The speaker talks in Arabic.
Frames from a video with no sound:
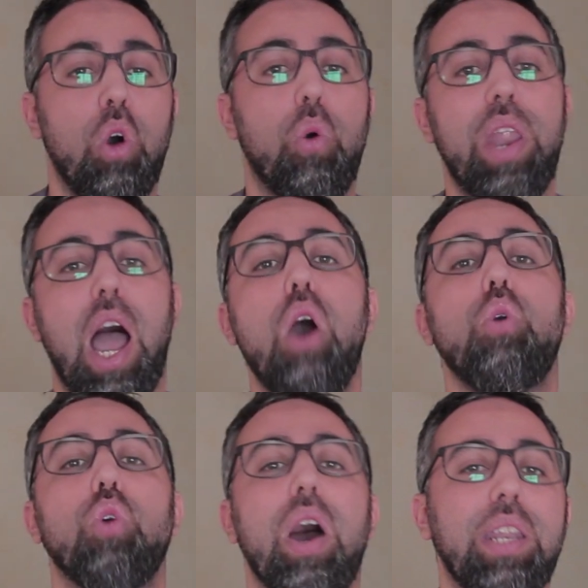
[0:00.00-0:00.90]

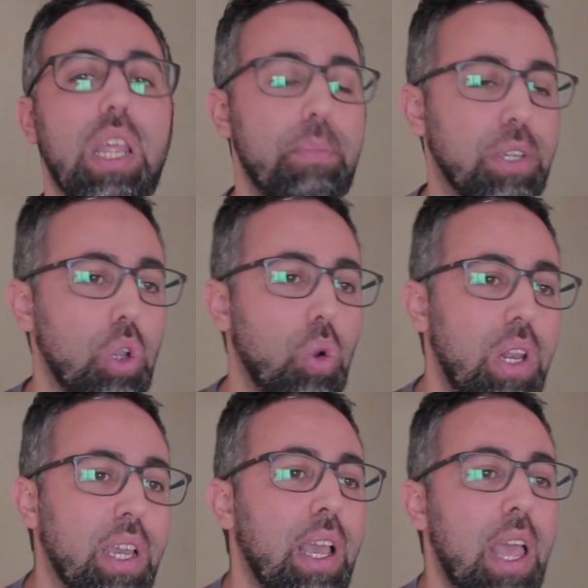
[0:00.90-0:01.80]
ونحاولوا انني ماشي
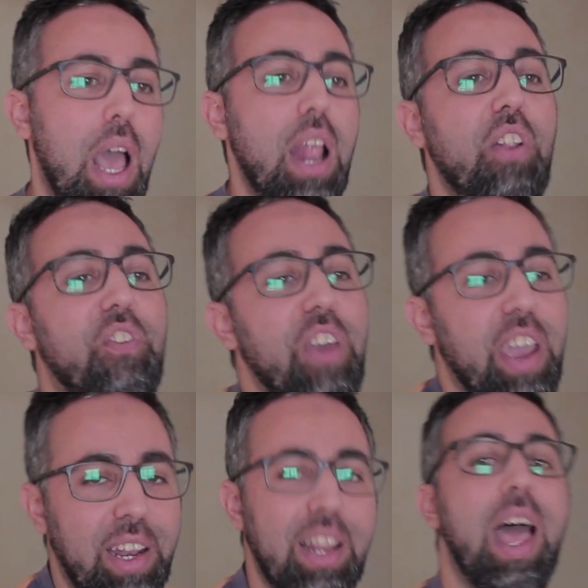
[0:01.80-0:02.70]
نقول لك
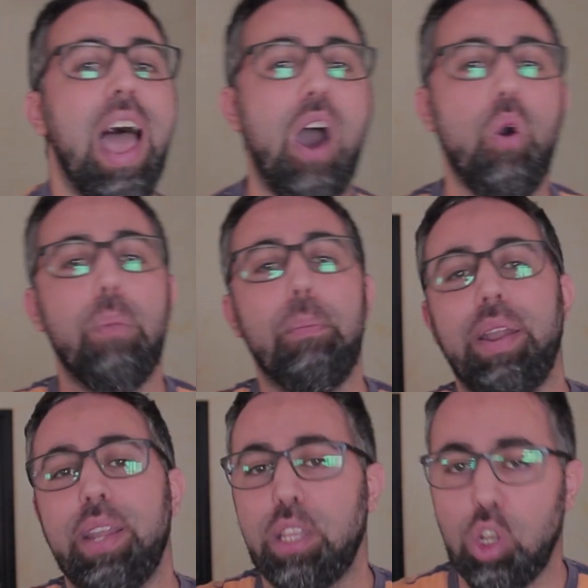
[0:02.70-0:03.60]
الفعل ها هو
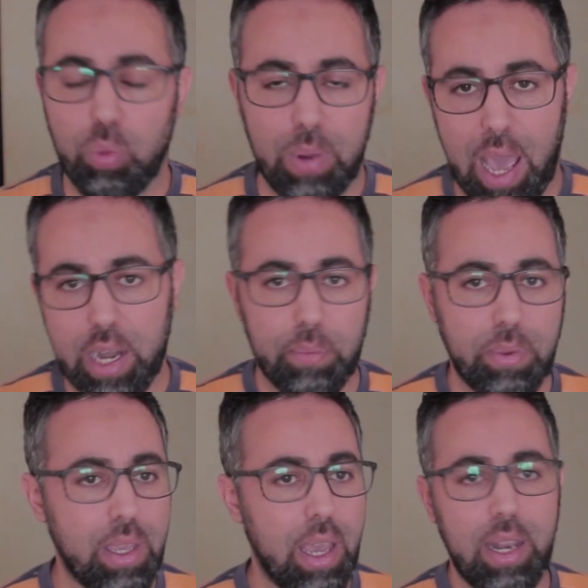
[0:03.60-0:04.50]
المعنى ديالو
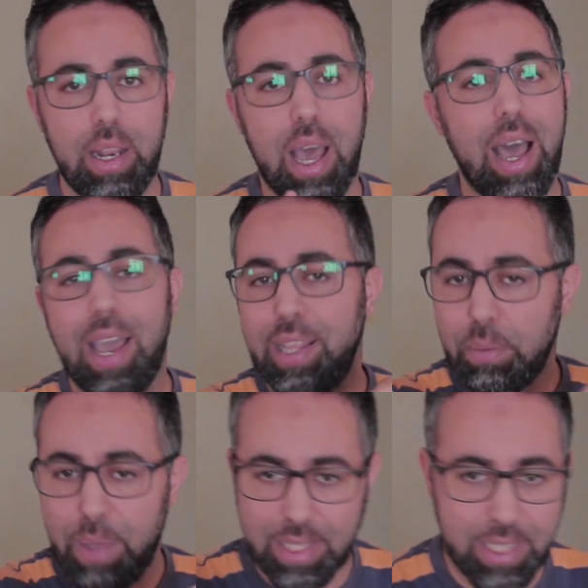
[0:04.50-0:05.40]
بالعربيه لا
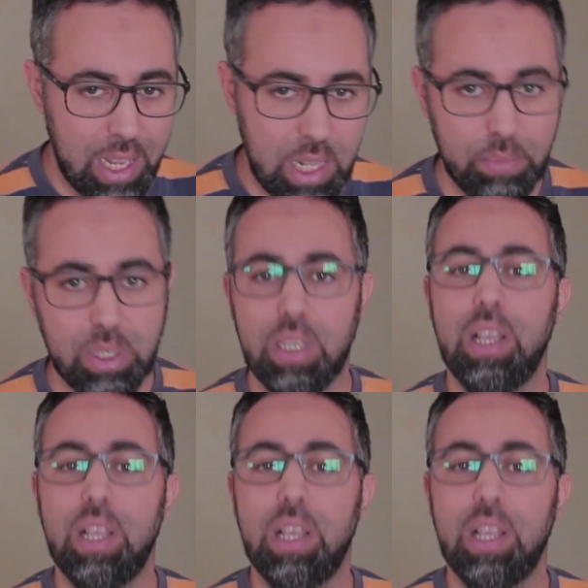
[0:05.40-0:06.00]
هيداك ما تعلمش